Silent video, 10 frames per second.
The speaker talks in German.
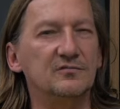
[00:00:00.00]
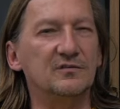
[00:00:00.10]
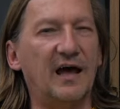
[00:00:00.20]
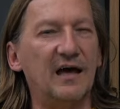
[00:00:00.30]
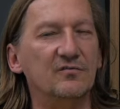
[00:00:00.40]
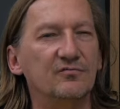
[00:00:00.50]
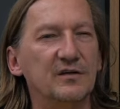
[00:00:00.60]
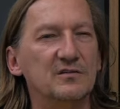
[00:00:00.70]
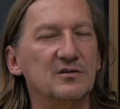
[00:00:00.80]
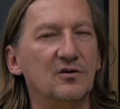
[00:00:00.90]

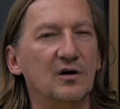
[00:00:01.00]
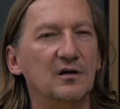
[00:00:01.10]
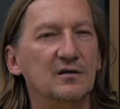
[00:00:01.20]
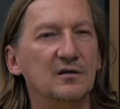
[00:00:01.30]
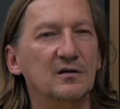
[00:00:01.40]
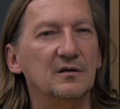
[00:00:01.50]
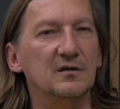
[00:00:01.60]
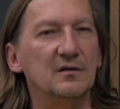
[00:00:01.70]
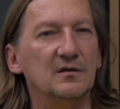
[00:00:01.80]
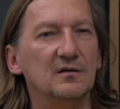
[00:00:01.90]
43 Jahre
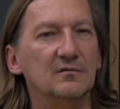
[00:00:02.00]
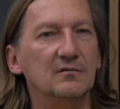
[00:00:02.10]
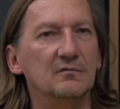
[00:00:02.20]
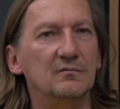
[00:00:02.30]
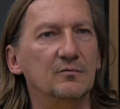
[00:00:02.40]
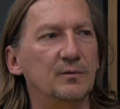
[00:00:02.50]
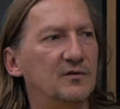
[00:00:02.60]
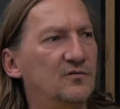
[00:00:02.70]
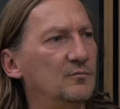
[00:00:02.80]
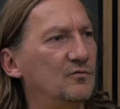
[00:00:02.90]
wie bin
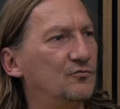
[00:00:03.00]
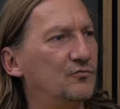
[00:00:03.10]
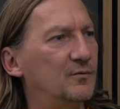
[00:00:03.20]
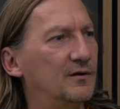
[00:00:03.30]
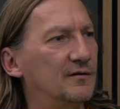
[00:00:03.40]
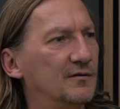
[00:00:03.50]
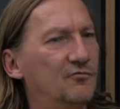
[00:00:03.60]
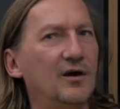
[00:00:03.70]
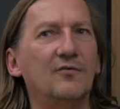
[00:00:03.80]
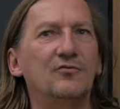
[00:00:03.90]
ich? 57 bin ich.
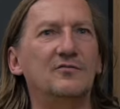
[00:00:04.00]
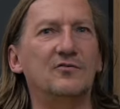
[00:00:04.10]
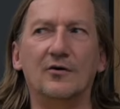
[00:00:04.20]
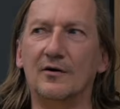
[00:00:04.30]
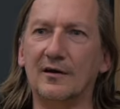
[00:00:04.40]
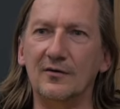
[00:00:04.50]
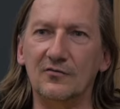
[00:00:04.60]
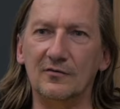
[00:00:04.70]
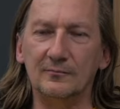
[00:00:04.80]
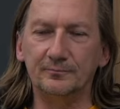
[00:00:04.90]
44 Jahre
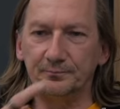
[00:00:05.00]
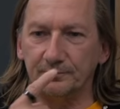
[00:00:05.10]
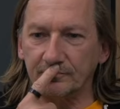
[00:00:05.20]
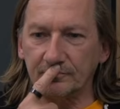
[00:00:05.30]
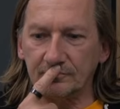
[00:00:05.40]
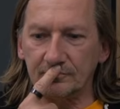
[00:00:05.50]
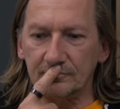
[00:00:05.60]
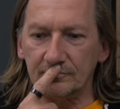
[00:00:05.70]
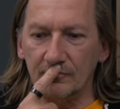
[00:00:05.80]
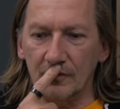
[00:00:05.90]
Christ
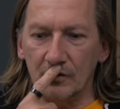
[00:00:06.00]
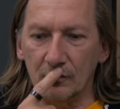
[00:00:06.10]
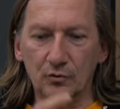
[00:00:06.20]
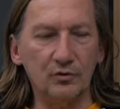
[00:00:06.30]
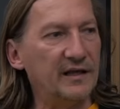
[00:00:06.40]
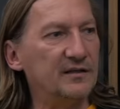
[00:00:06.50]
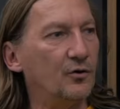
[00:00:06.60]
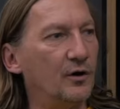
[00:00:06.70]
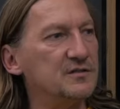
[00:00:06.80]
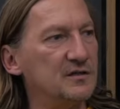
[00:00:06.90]
und Gott hätte
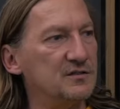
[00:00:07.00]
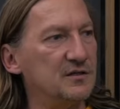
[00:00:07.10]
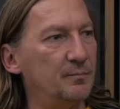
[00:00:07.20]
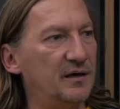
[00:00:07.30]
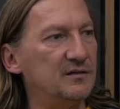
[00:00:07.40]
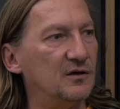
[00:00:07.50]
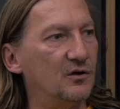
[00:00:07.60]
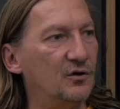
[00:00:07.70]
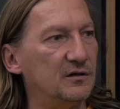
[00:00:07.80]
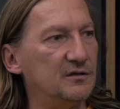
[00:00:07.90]
kein einziges Gebet
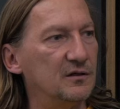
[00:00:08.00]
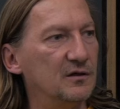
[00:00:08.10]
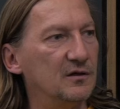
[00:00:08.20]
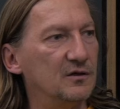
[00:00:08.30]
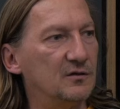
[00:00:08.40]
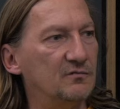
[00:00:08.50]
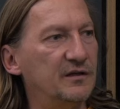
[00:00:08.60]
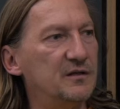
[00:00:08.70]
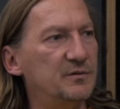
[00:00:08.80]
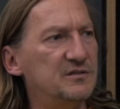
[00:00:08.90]
erhört, dann
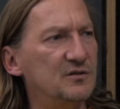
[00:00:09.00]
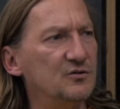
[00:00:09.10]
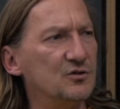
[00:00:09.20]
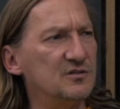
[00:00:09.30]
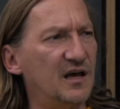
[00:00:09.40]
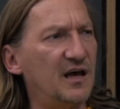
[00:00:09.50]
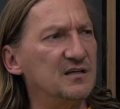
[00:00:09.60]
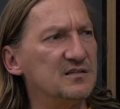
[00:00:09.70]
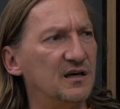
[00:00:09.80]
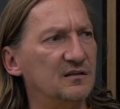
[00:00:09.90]
wäre die Beziehung schon sehr
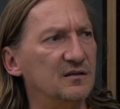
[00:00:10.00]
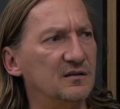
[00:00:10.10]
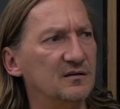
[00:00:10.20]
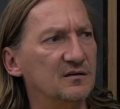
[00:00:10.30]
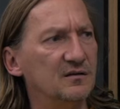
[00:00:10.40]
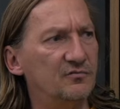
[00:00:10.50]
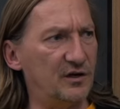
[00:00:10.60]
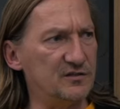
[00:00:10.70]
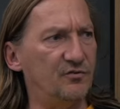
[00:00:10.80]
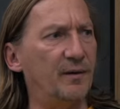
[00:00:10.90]
einseitig. Mhm.
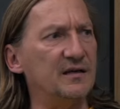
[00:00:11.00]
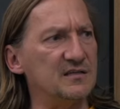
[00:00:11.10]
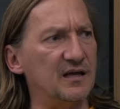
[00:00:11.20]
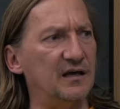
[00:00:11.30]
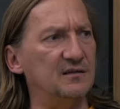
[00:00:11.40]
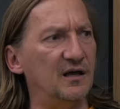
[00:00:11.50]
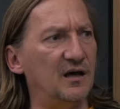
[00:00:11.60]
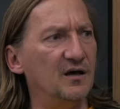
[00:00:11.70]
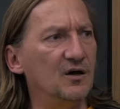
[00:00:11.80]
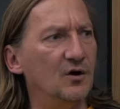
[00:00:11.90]
Jetzt von meiner Seite mhm.
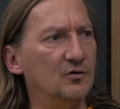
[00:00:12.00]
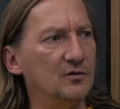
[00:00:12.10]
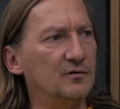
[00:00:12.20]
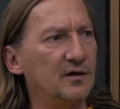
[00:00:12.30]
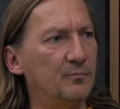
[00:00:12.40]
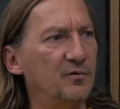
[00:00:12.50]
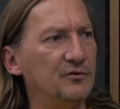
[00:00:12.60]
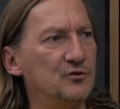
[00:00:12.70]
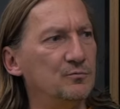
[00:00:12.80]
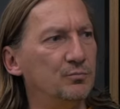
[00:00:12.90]
her. Und da kann man
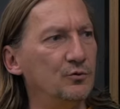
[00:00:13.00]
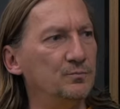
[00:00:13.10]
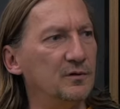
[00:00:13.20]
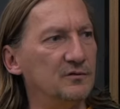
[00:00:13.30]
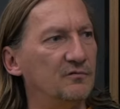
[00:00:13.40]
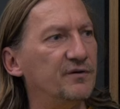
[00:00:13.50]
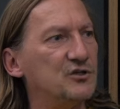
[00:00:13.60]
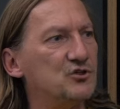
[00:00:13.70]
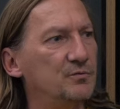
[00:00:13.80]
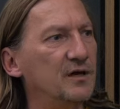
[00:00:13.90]
wieder zum Pulpen und dann wäre
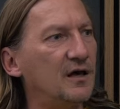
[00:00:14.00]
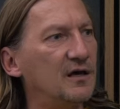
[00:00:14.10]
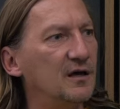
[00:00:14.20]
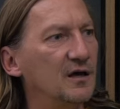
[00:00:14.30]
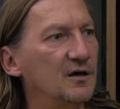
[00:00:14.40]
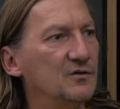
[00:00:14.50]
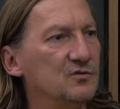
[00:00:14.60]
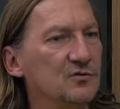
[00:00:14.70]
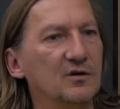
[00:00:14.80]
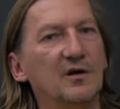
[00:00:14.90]
es schwierig mhm.
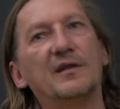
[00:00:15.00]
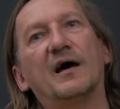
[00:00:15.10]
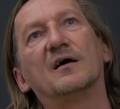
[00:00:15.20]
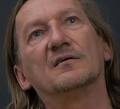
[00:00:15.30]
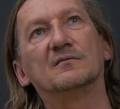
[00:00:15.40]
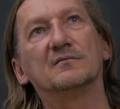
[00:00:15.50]
zu sagen, ja, na